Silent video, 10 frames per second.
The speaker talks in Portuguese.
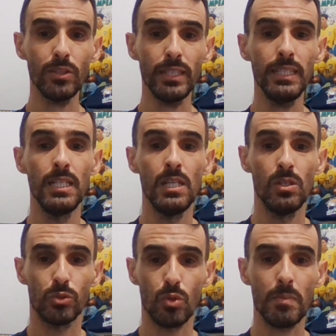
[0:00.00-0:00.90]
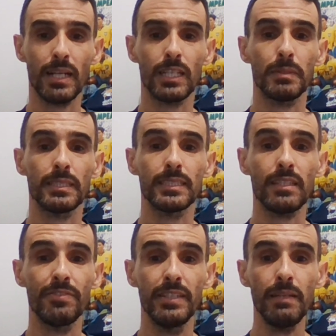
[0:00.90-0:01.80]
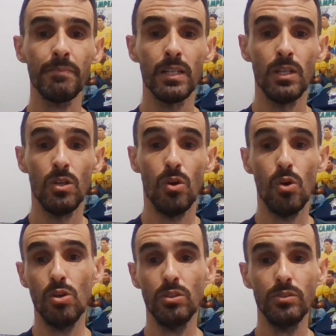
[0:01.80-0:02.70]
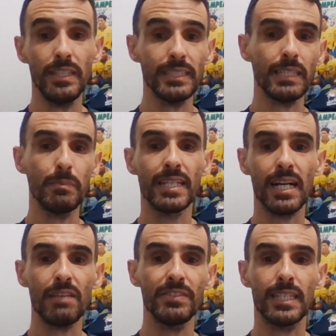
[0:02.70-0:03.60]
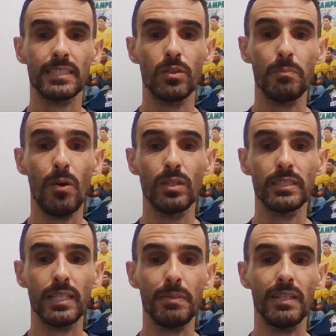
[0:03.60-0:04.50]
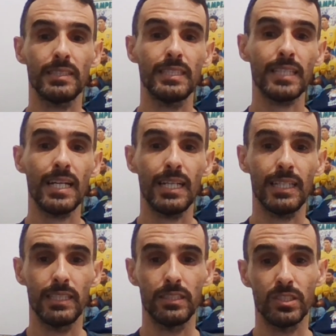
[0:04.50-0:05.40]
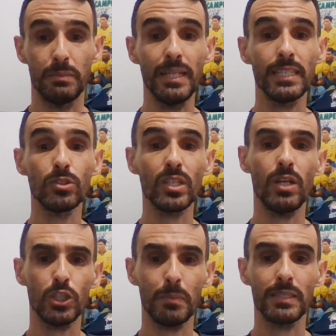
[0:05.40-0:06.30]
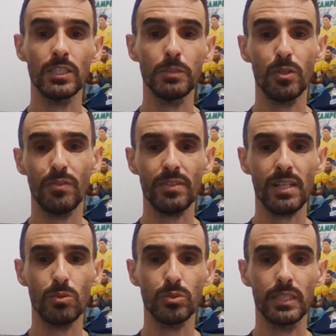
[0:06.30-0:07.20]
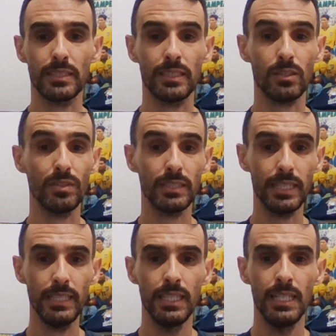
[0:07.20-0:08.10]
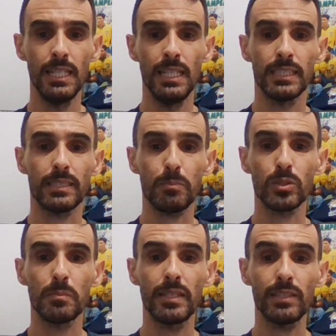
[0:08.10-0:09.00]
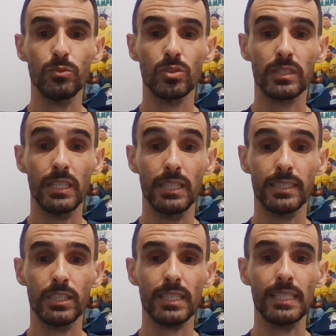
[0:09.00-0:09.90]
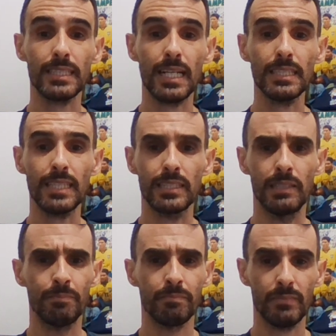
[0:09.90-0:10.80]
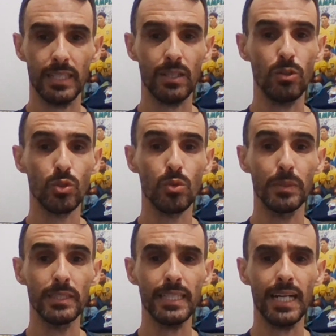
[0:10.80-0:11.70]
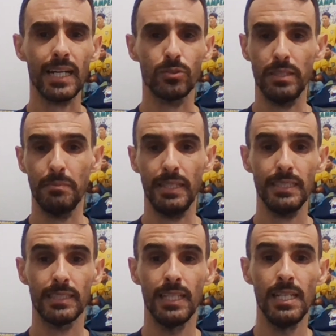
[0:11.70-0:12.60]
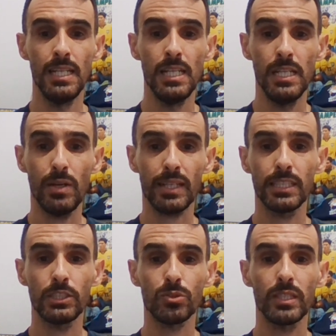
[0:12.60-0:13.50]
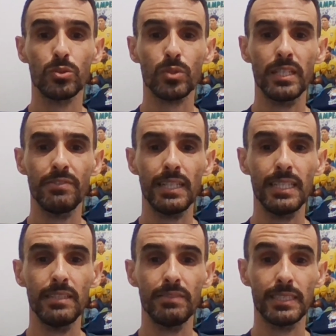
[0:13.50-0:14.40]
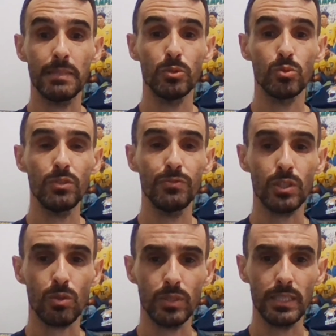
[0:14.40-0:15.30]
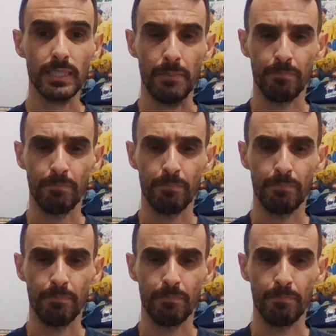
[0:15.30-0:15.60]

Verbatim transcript: né? O jogo marcado para sexta-feira. Ou vai ter que brigar com a Federação Paulista aí para tentar. Se bem que isso aí eu acho bastante provável que aconteça, né? Talvez nem essa possibilidade não esteja até descartada. É dar o jogo por encerrado, né? Mas eu acredito que isso aí vai, vai ser muito difícil acontecer.